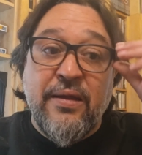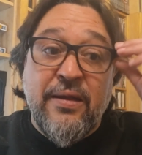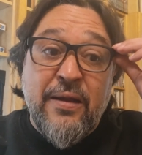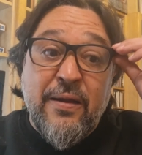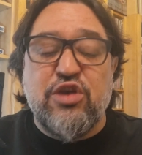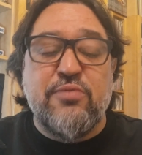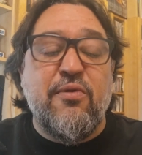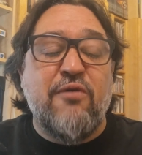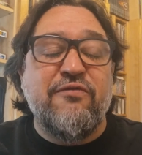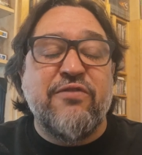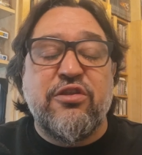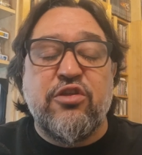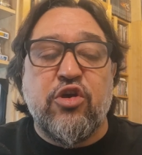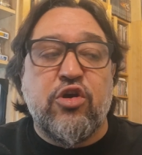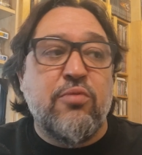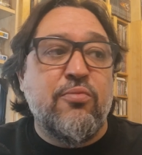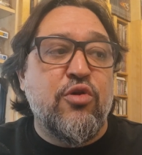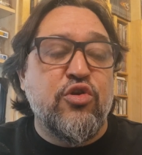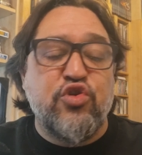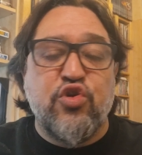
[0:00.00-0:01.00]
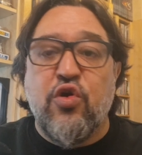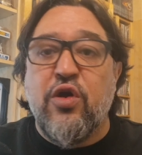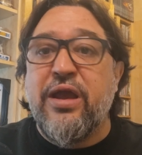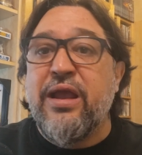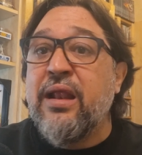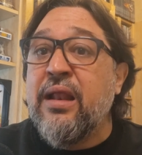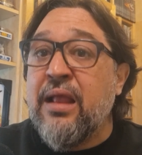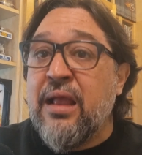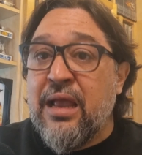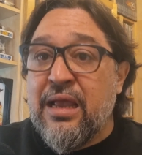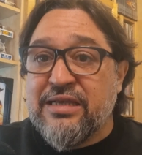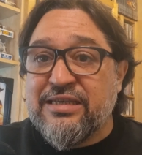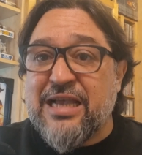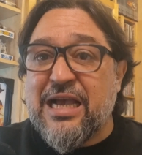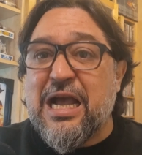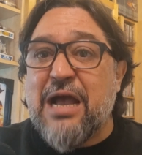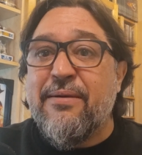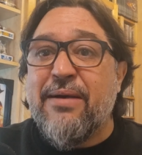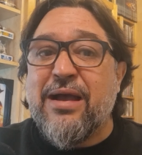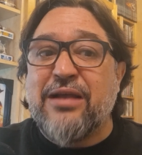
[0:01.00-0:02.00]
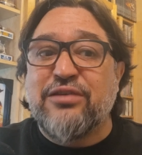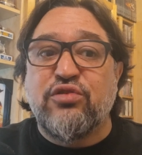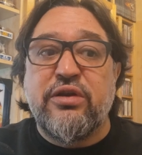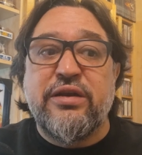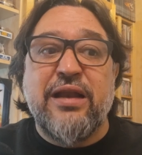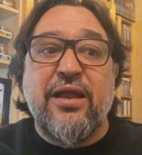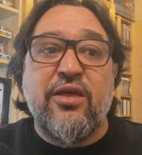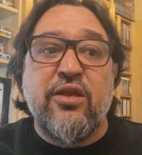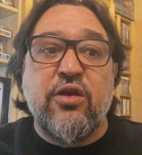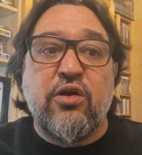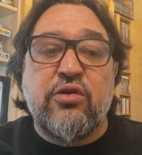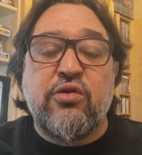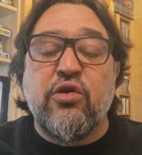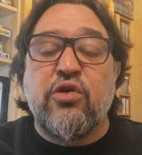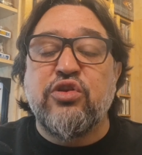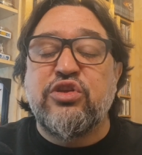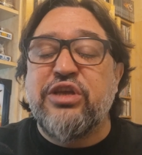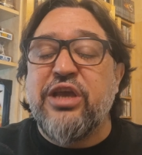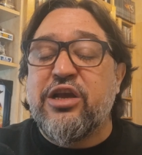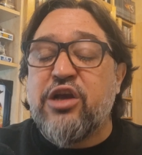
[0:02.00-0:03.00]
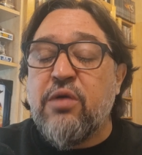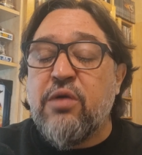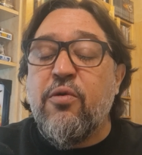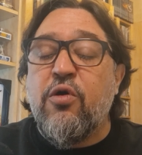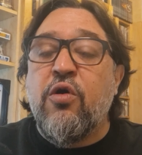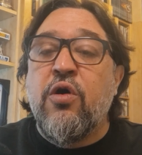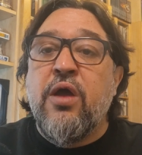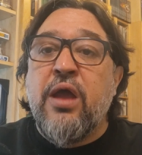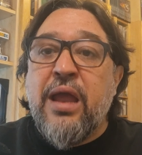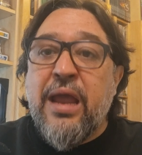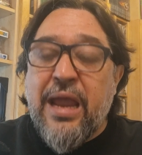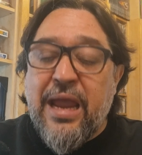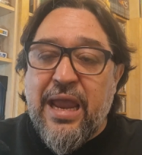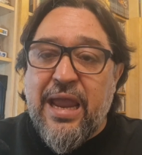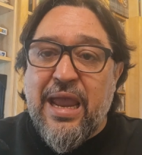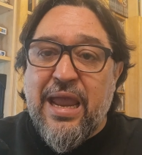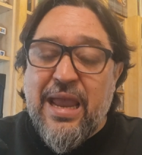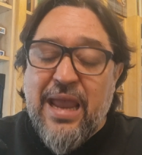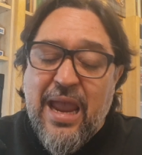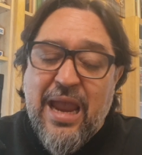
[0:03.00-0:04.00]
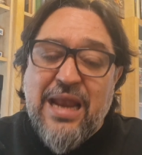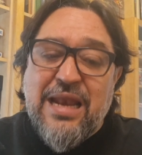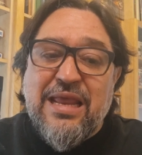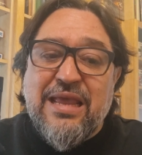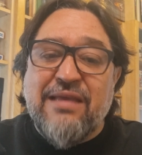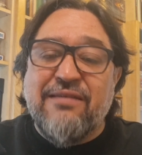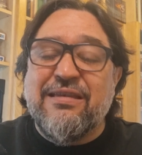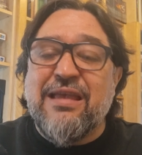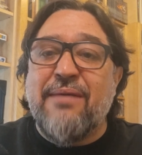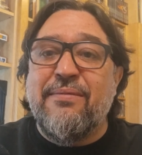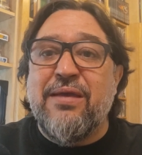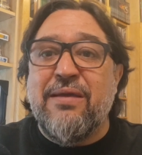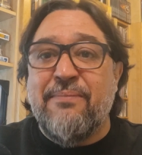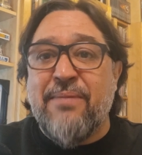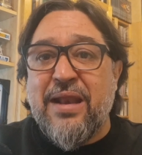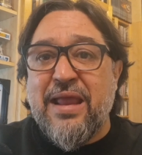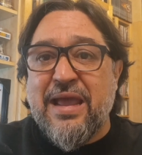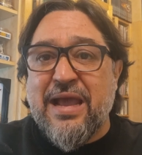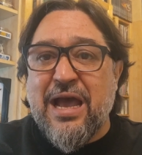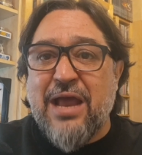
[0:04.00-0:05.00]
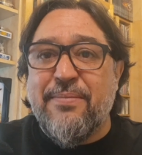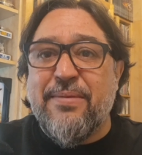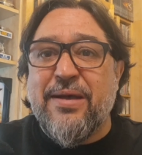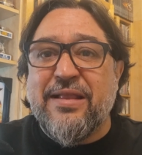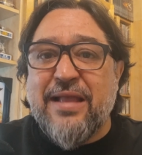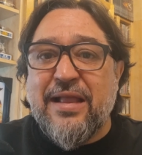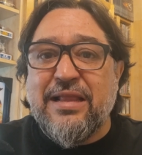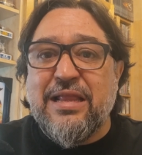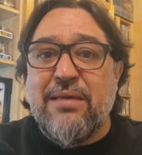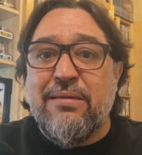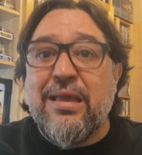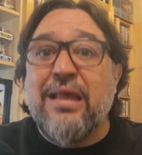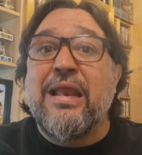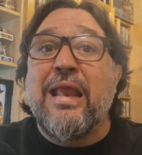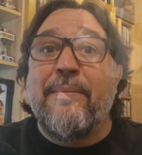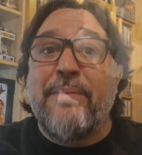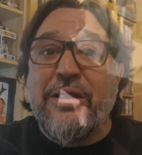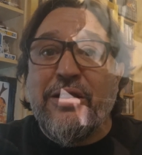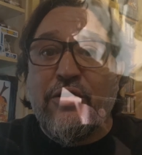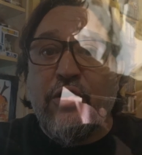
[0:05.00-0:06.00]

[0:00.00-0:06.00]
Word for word: De hecho, hemos visto cómo Joel sacaba gasolina de los coches, cómo eh, Ellie sabe manejar bastante bien la